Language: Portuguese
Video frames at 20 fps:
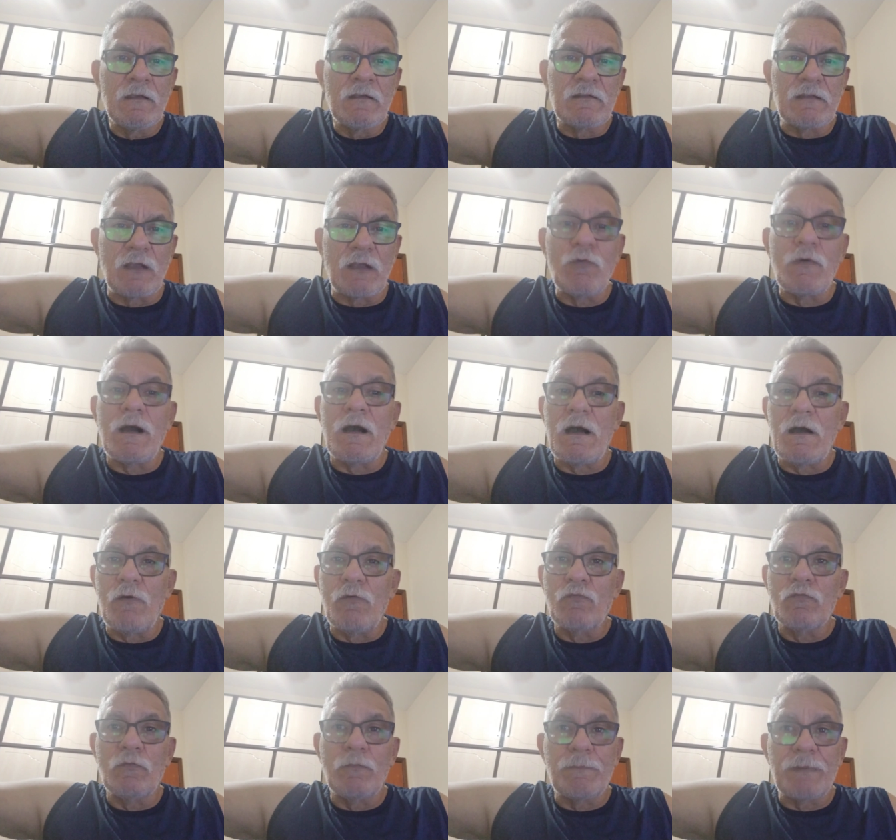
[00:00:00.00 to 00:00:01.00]
Saiu
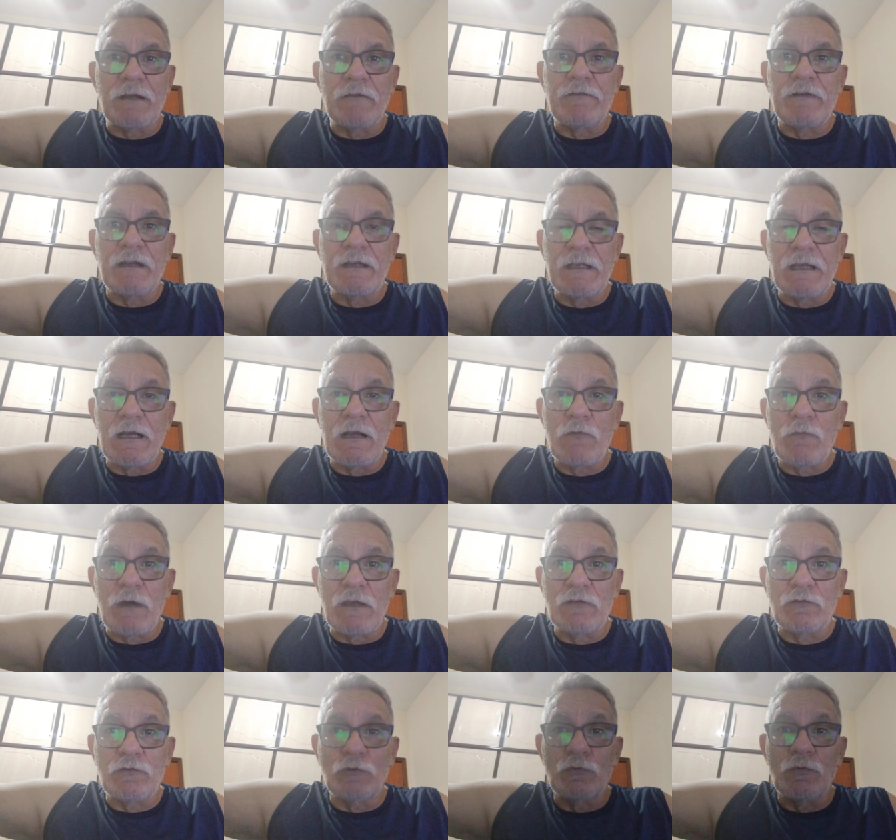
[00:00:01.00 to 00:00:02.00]
algo para variar
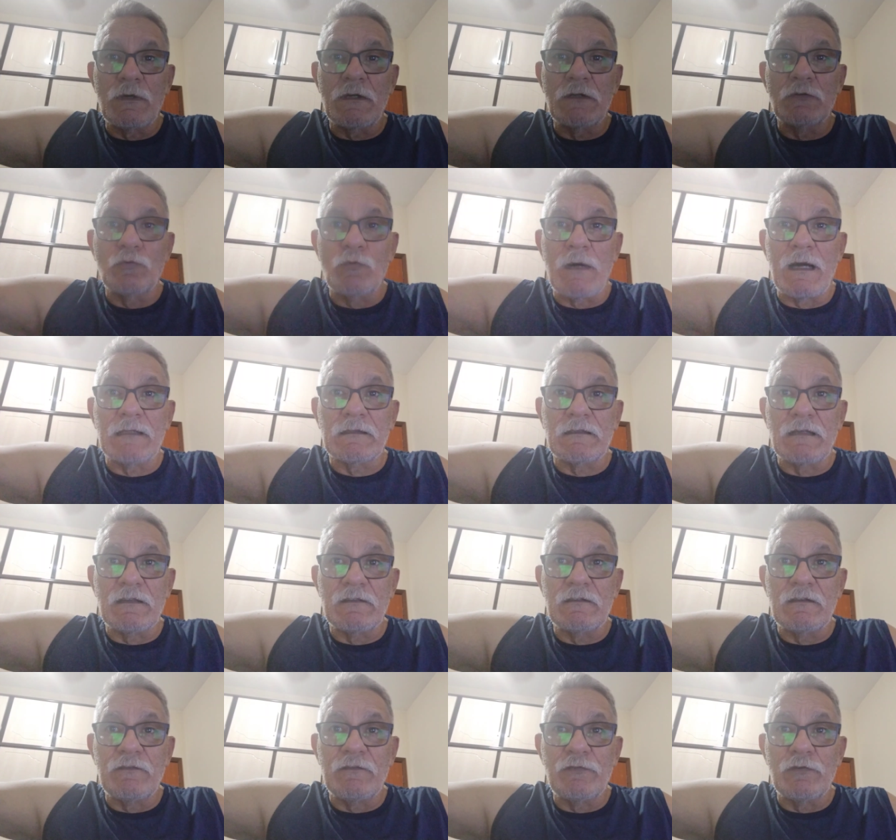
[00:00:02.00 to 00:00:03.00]
quase todo ano do
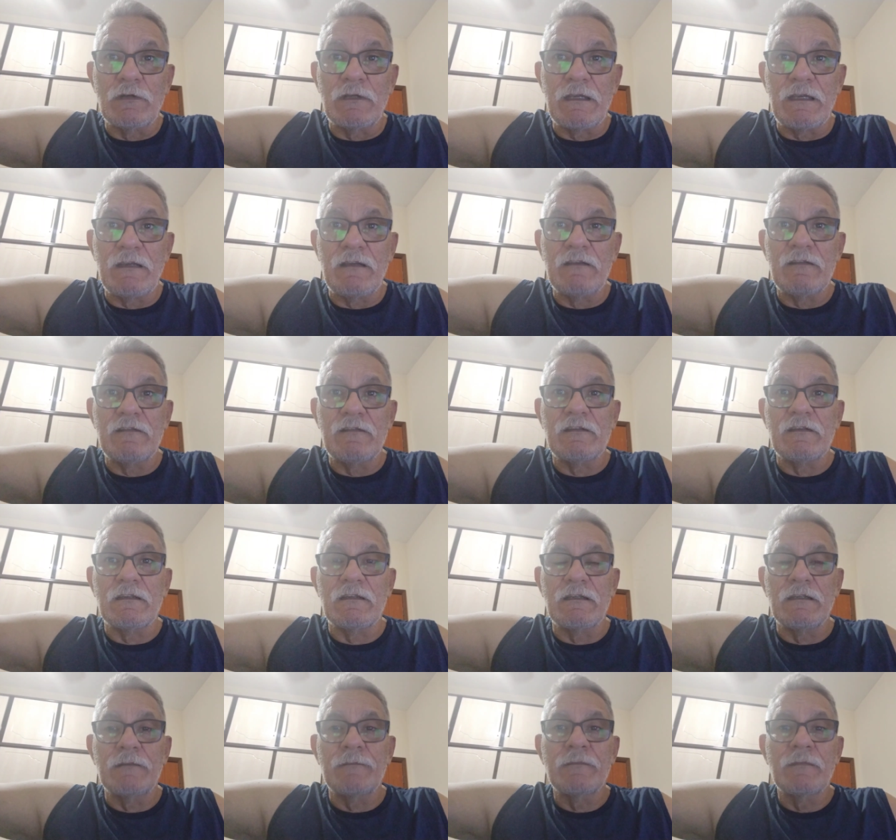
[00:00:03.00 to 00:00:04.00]
Atlas da
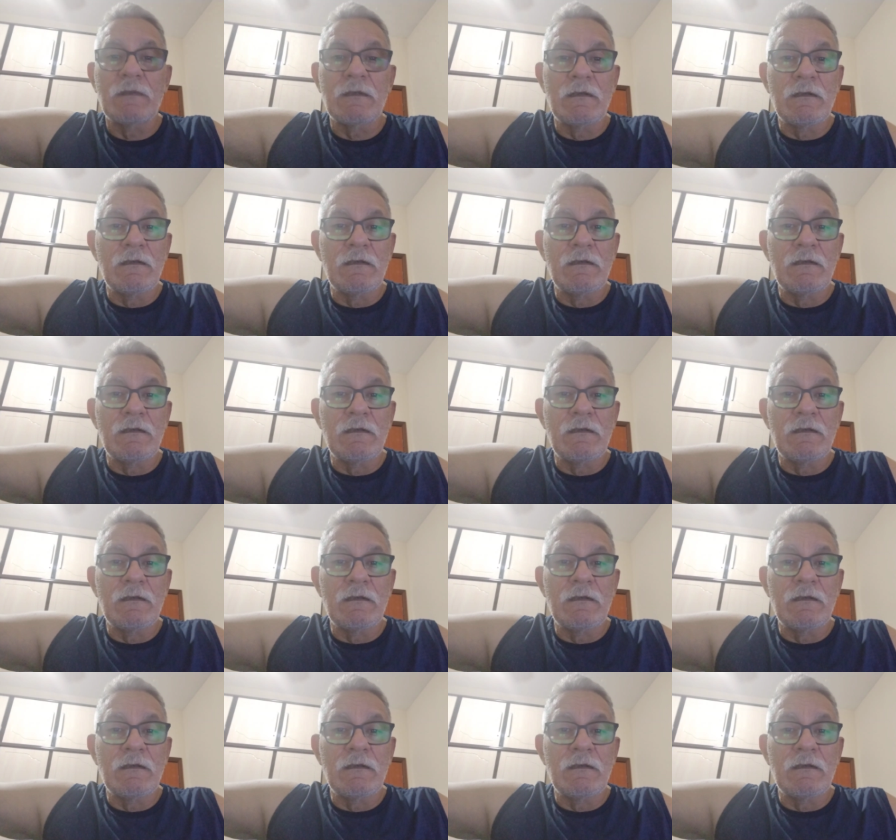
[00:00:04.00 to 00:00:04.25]
Violência, né?